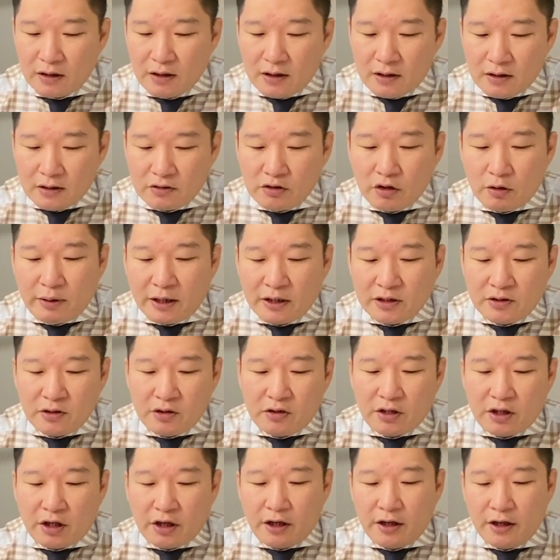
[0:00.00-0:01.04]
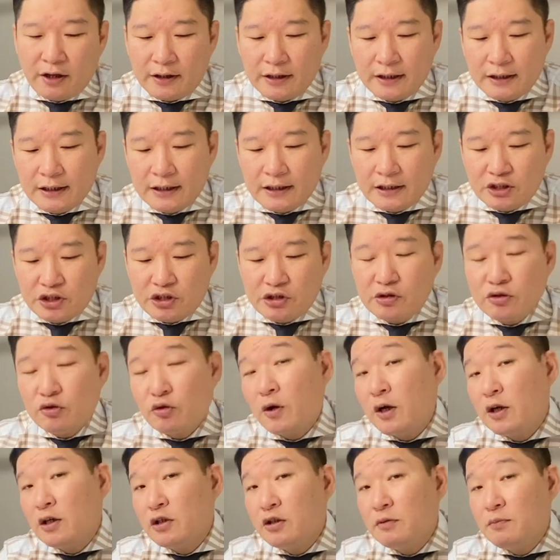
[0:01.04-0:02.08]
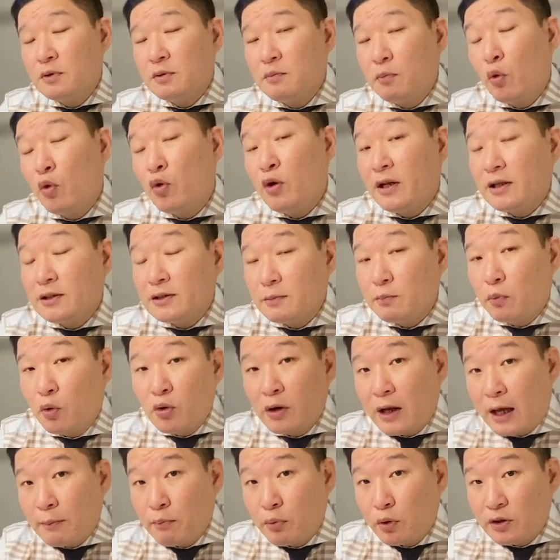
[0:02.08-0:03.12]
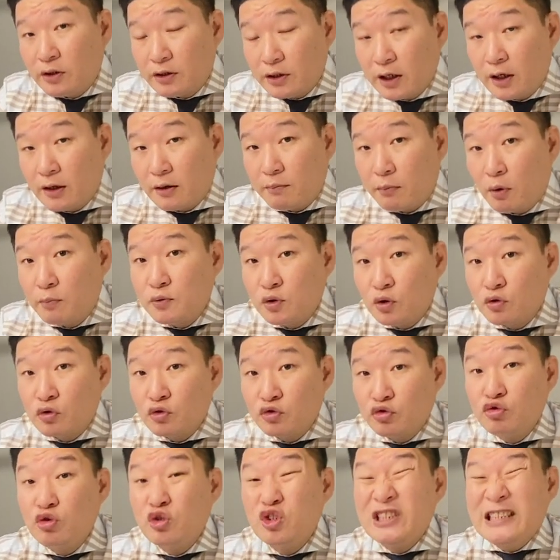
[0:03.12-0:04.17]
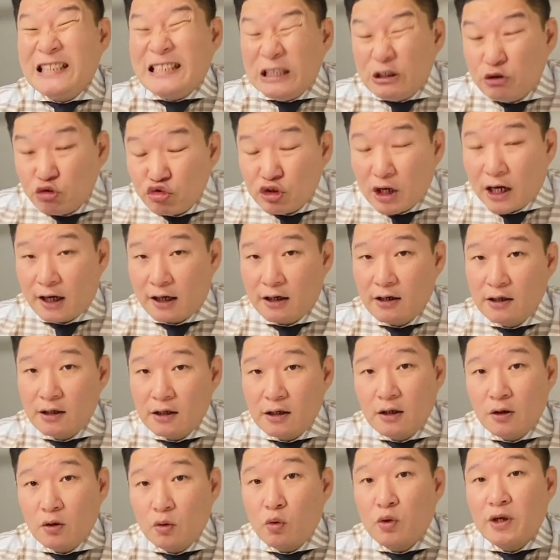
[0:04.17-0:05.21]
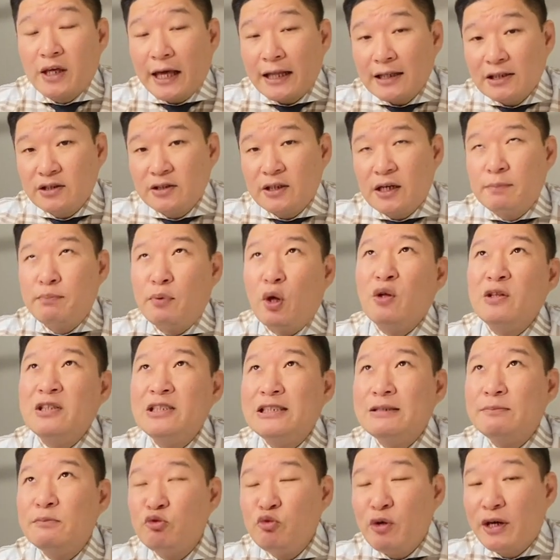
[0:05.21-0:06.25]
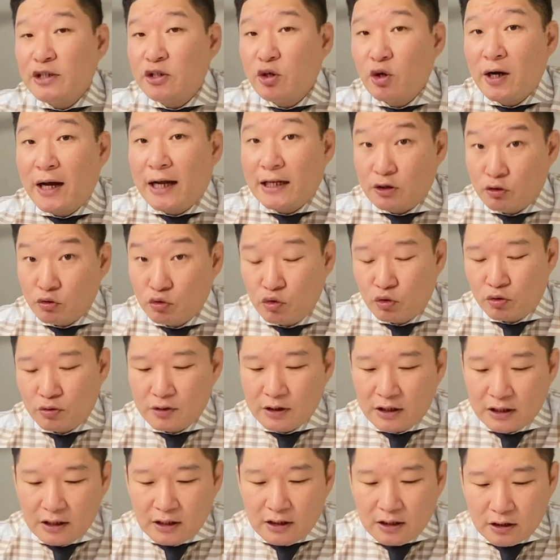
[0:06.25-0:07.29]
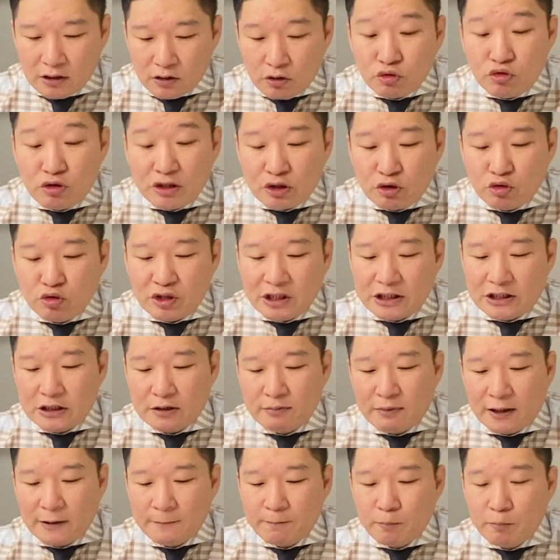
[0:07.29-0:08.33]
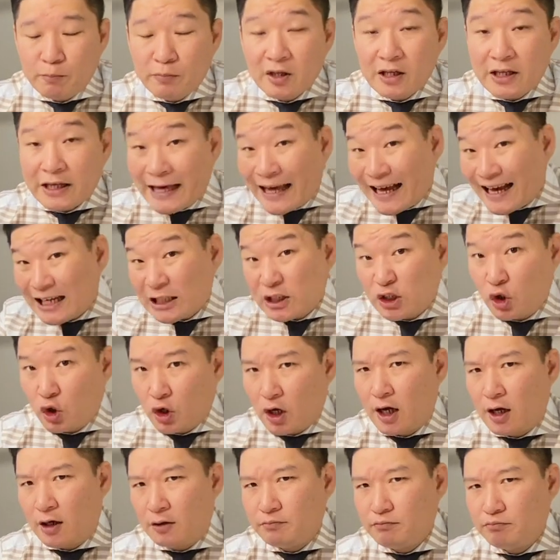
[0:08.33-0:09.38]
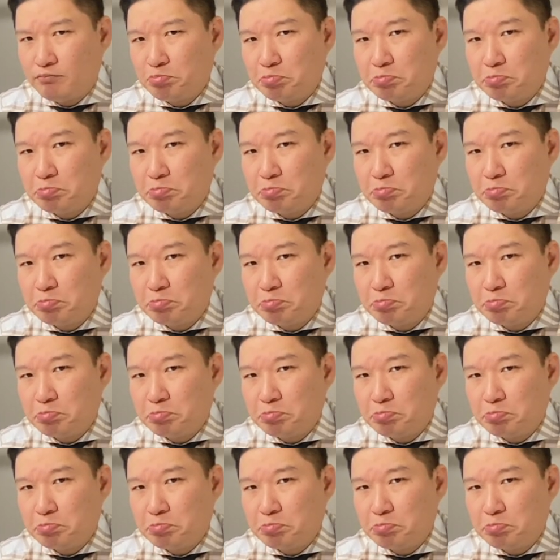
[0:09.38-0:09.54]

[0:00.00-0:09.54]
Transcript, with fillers: 그에 반해서 이렇게 7일 동안 그러면 뭘, 뭘 해보느냐? 법적으로 주어진 이유가 꼭 캔슬할 변심을 위해서가 아니고 그것도 있을 수 있지만 계약서가